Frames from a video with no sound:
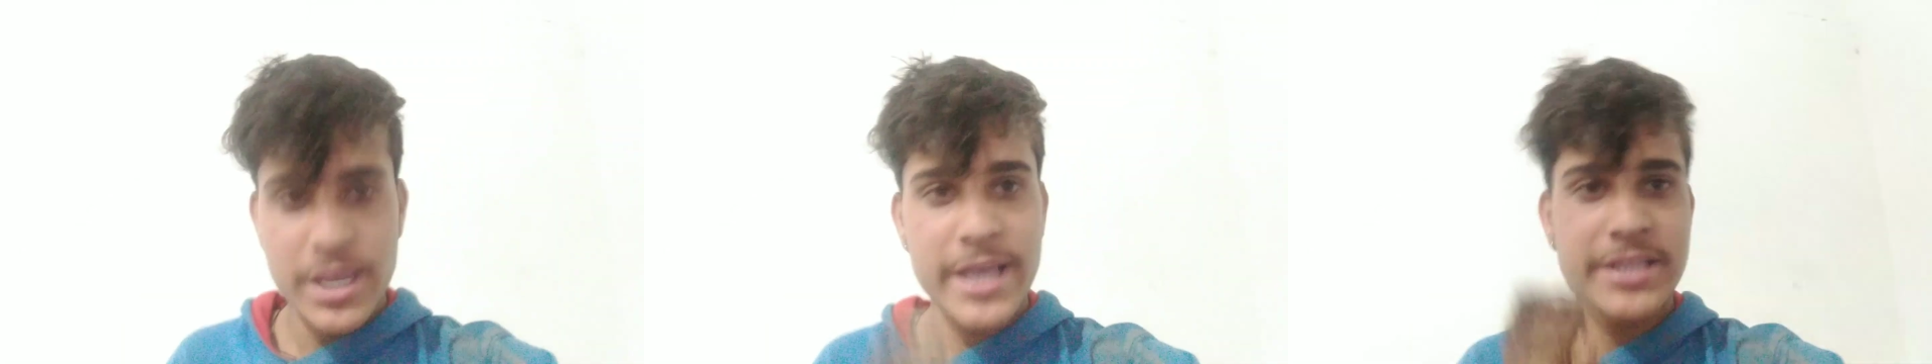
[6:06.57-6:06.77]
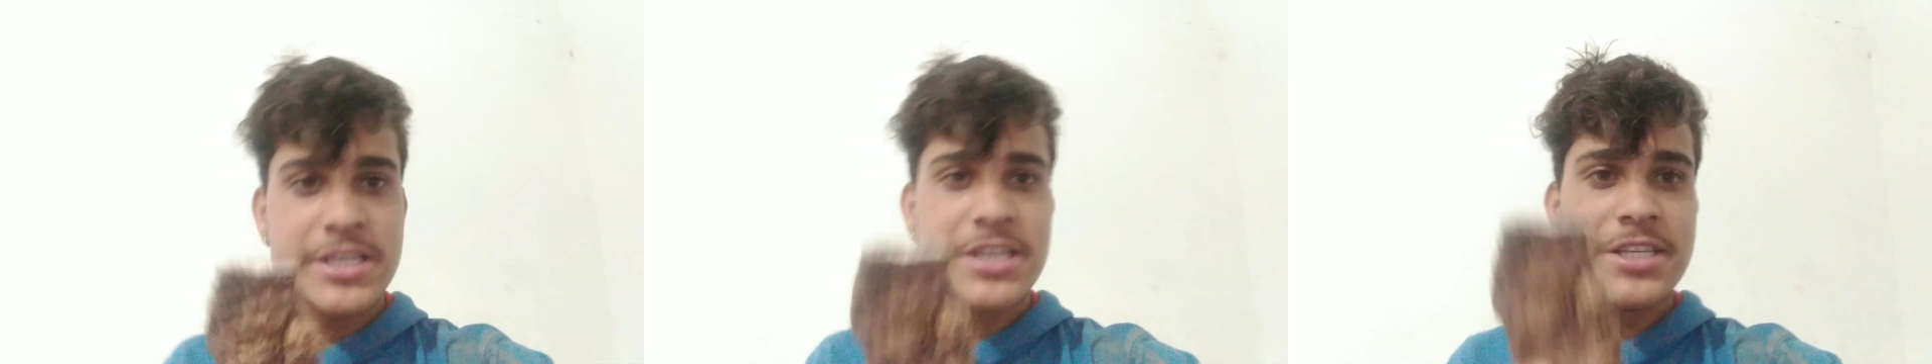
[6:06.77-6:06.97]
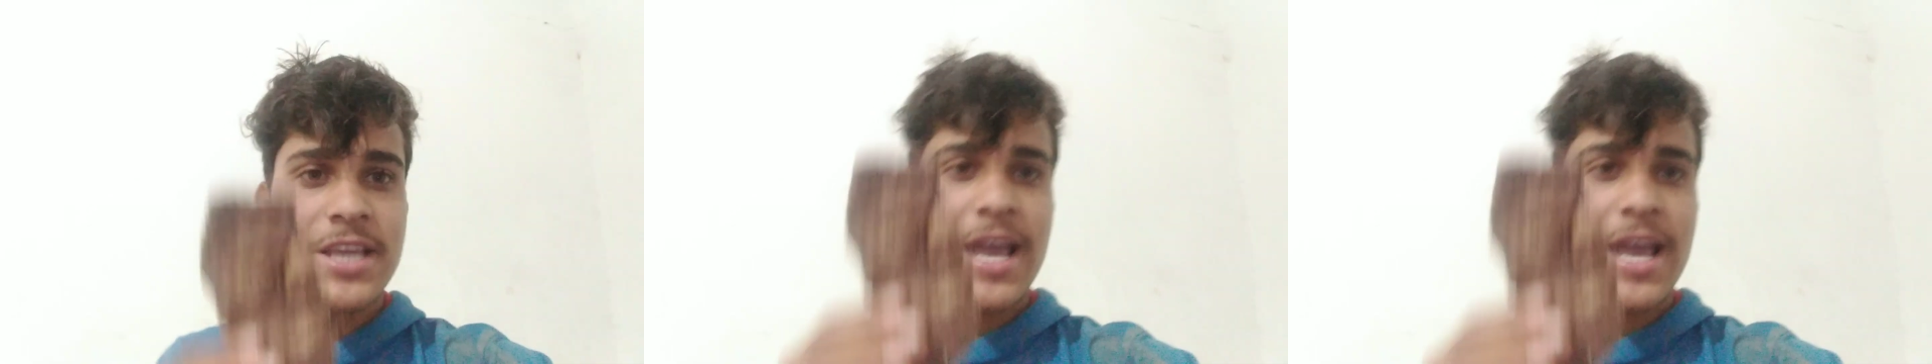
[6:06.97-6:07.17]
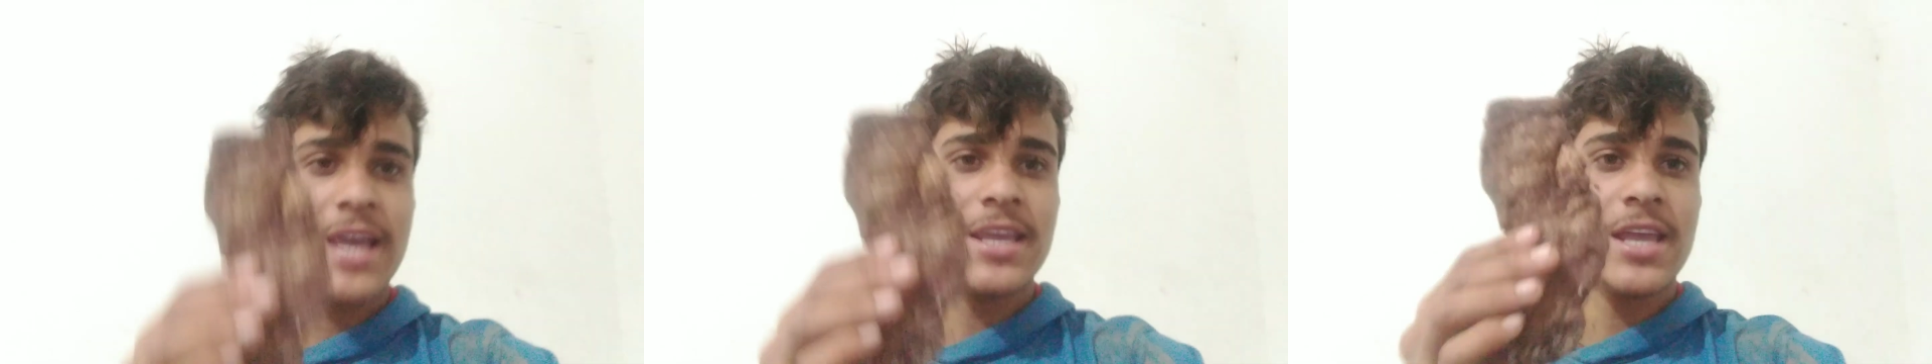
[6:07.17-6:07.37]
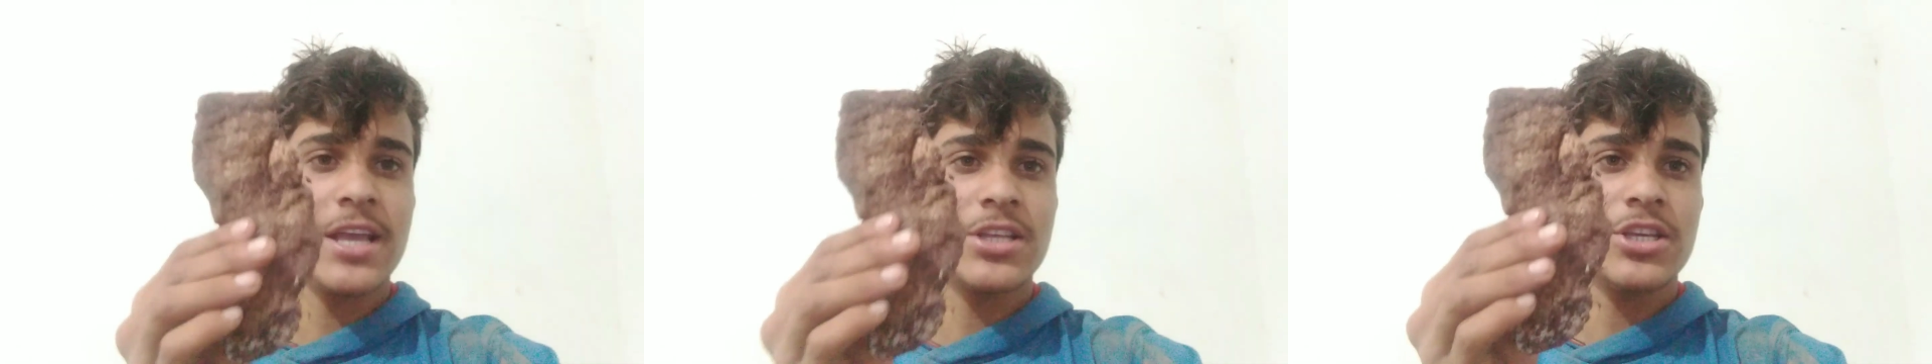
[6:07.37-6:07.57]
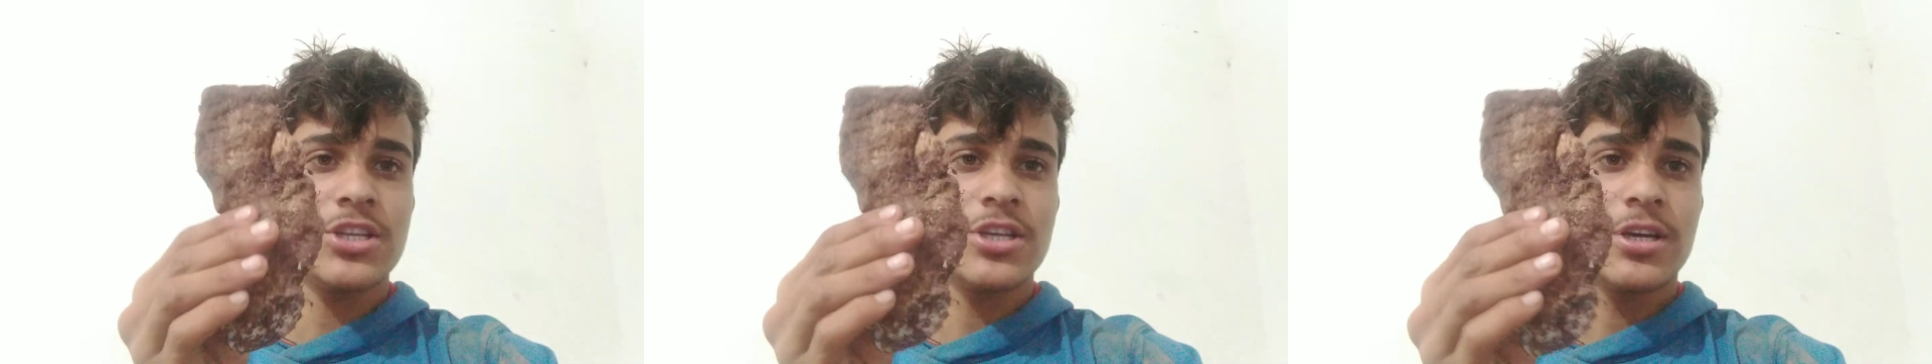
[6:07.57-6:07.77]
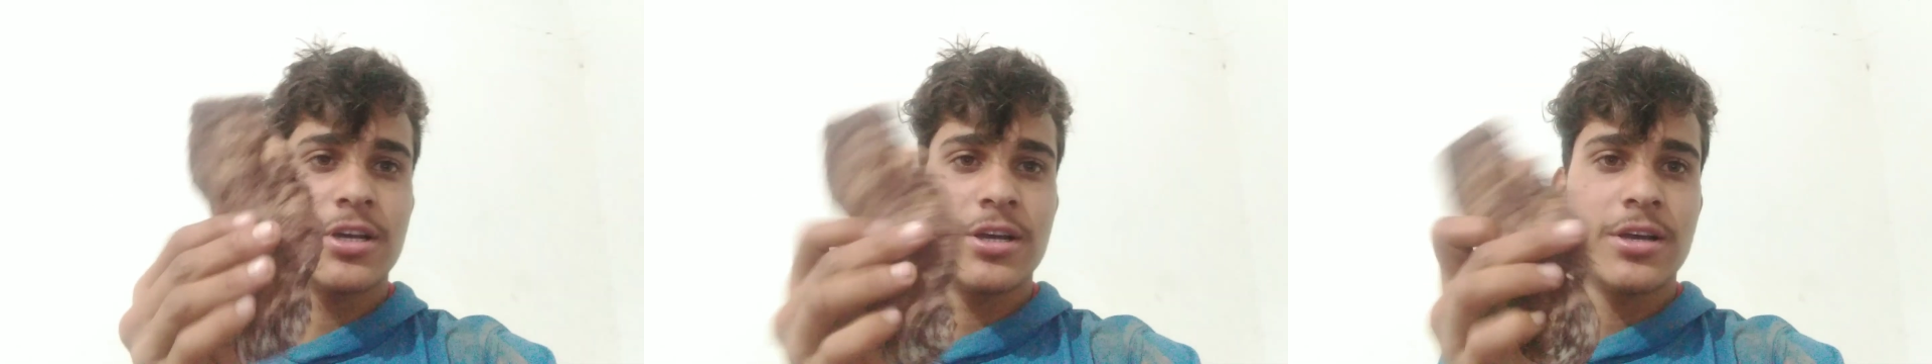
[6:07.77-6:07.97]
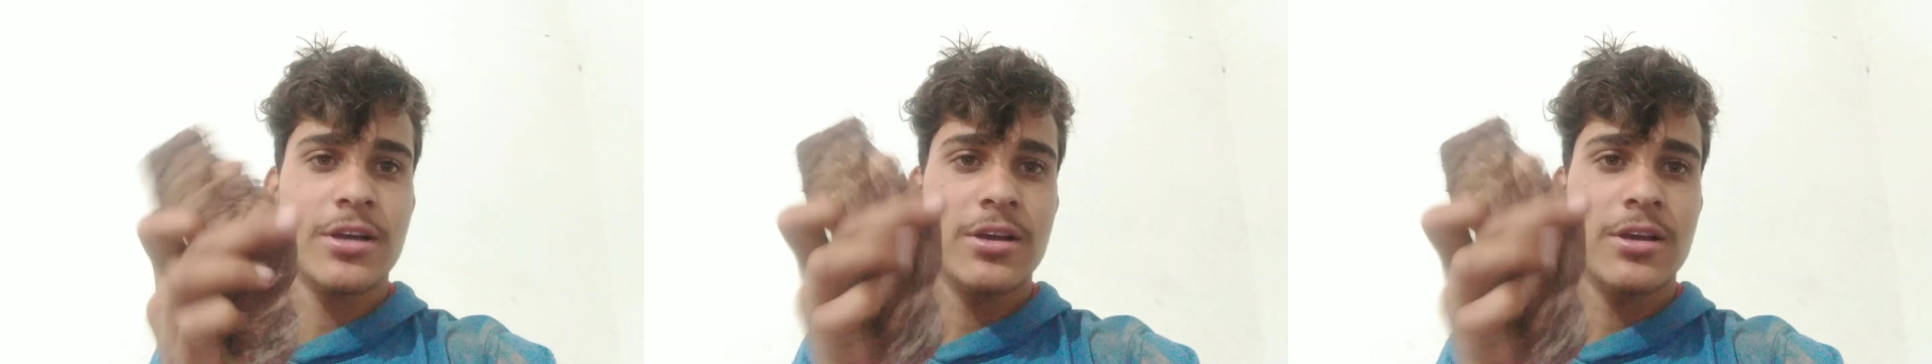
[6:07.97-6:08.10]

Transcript: ये चीज़ क्या है ये चीज़